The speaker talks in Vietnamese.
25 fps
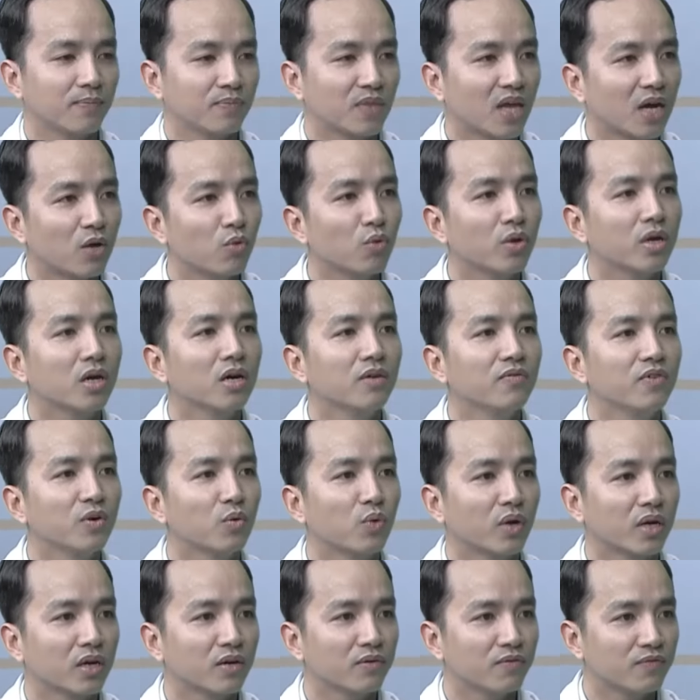làm tăng nguy cơ
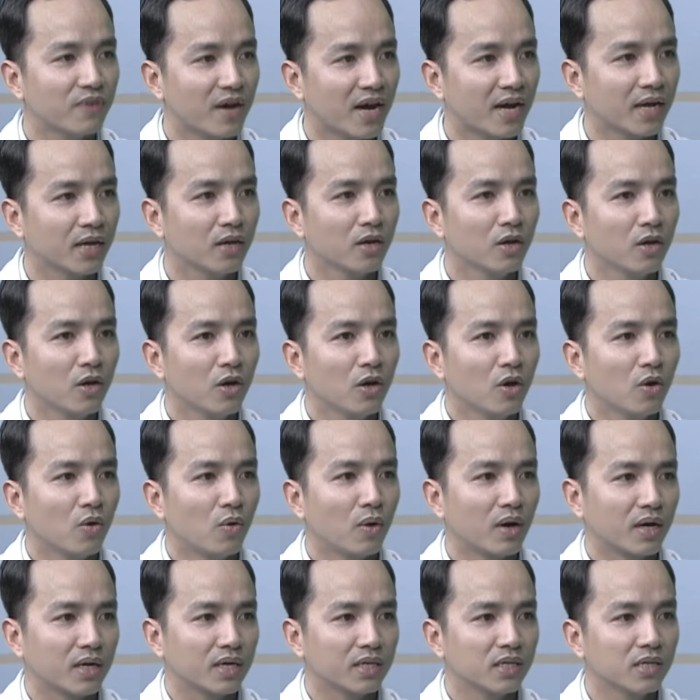viêm quanh khớp vai
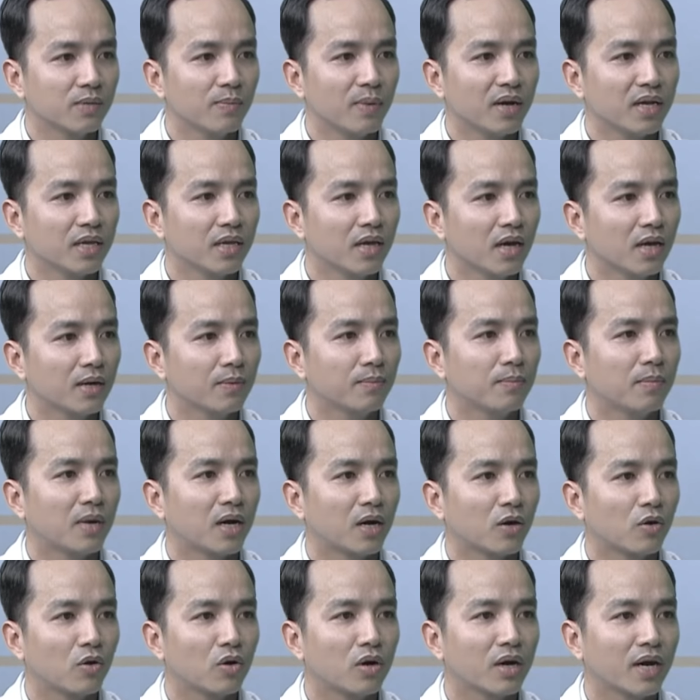hoặc là những bệnh nhân
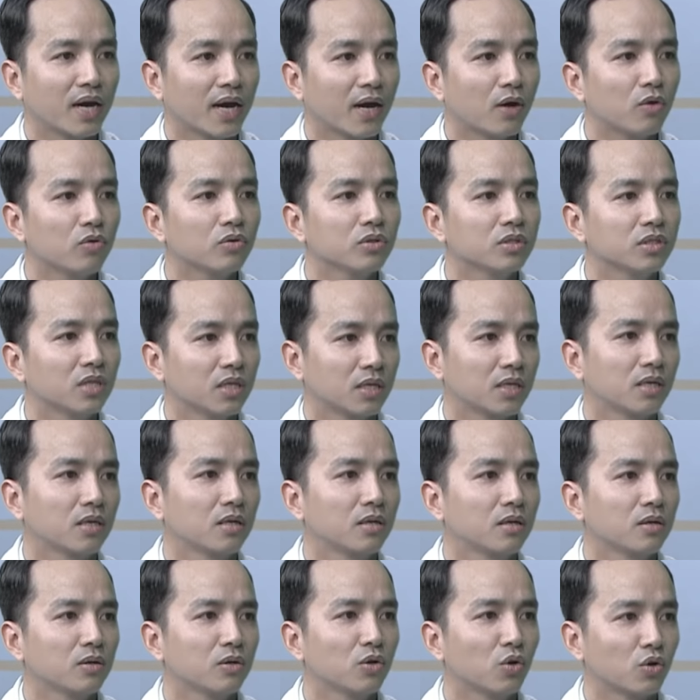mà có kéo giật
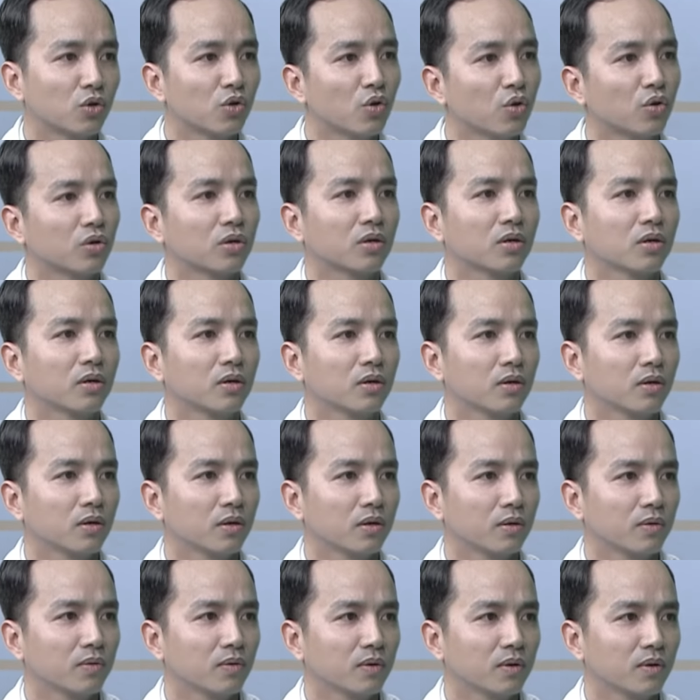đột ngột
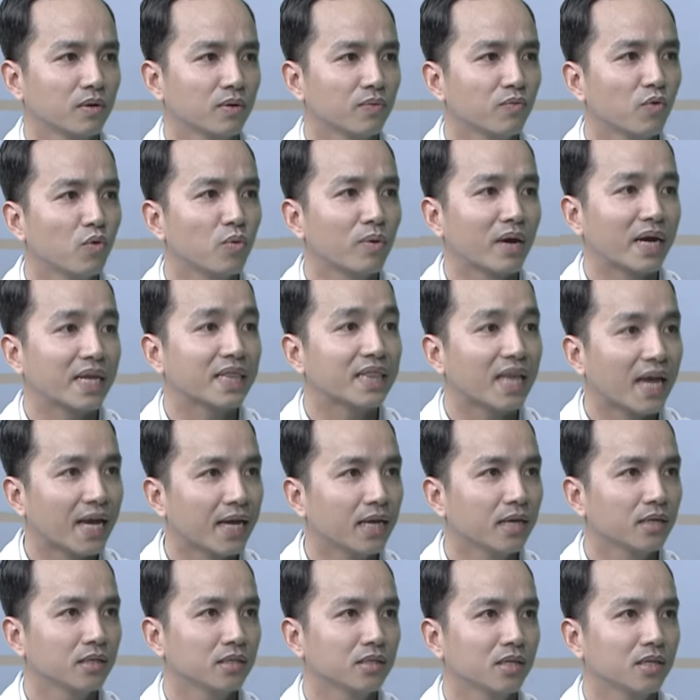cái vùng cánh tay